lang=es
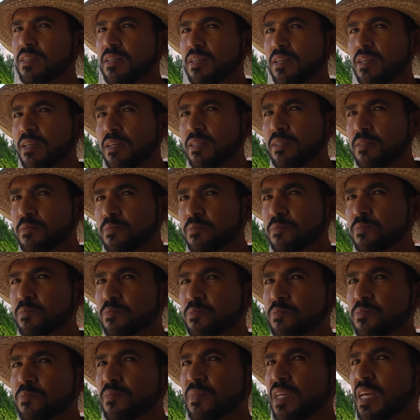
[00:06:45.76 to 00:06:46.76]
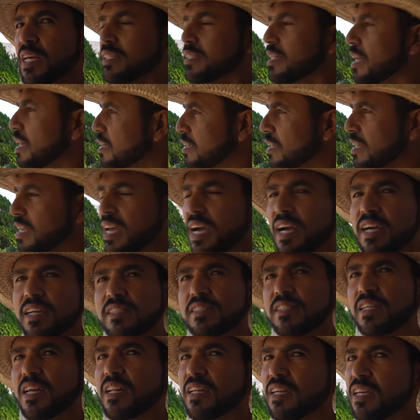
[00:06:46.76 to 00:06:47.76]
dos del día. Es al día.
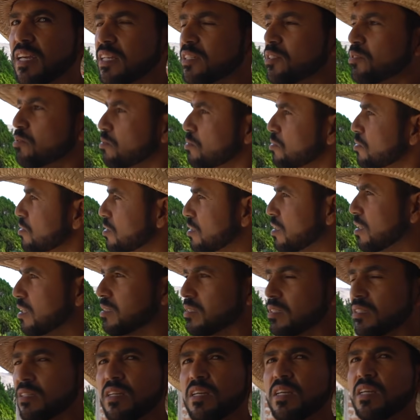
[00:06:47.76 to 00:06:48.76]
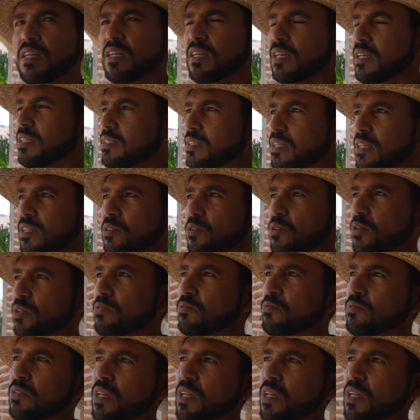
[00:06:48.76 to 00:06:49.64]
Ese, que están haciendo. Se este yo en